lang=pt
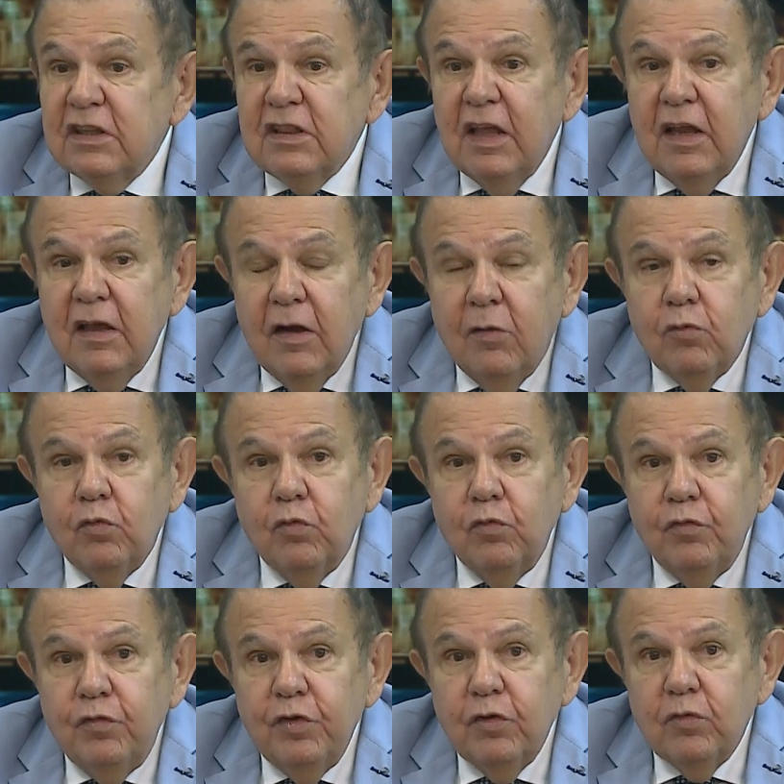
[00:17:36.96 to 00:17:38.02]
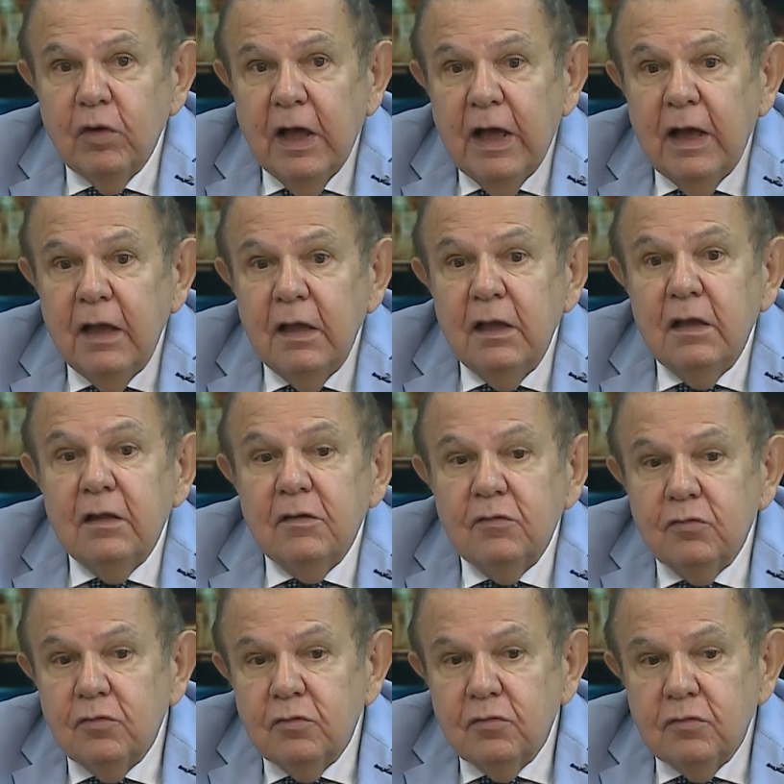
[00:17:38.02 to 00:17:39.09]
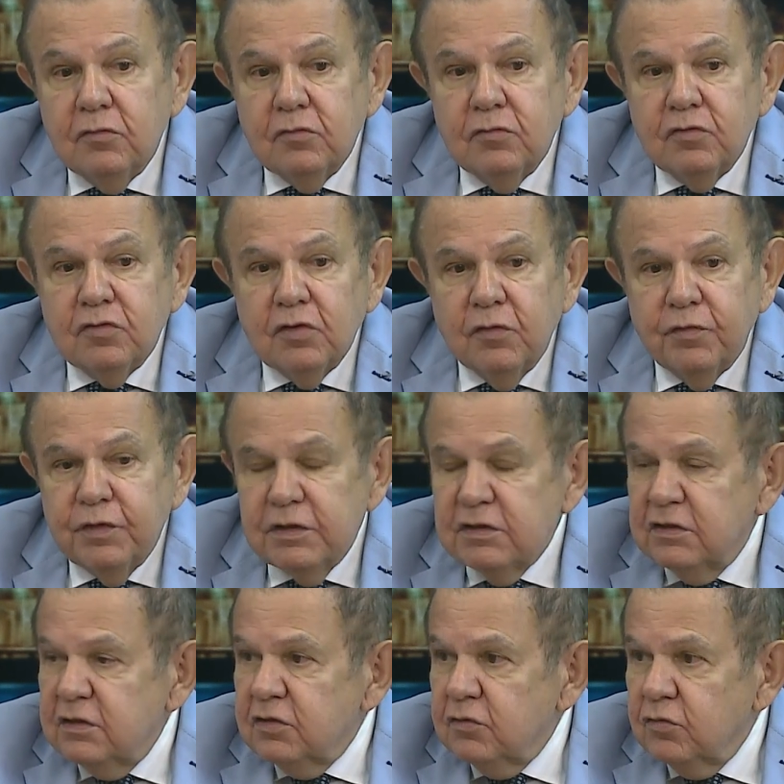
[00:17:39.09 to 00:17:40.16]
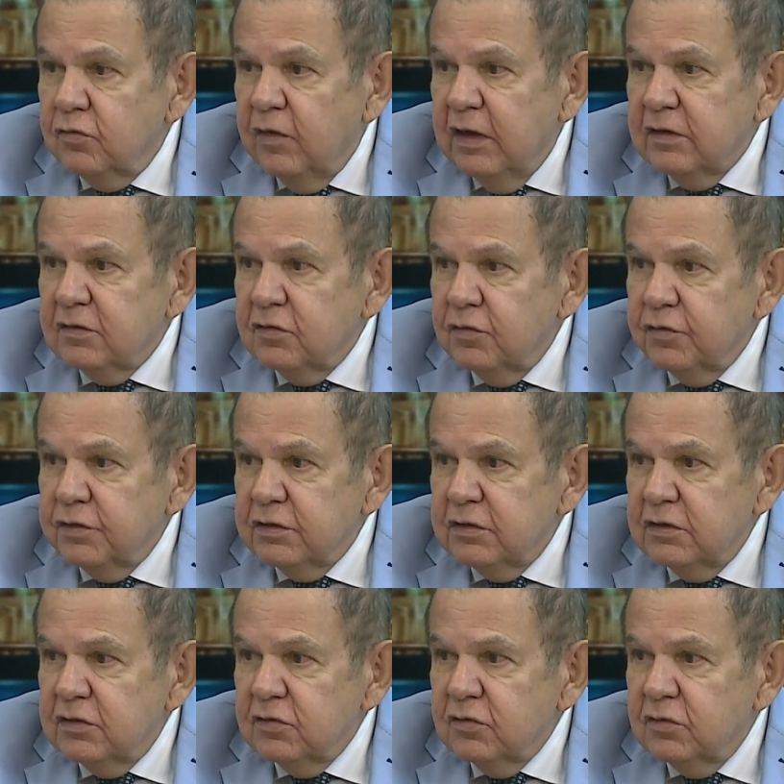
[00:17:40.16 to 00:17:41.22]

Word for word: tem algum vinho lá do, do, São Francisco, do Vale de São Francisco?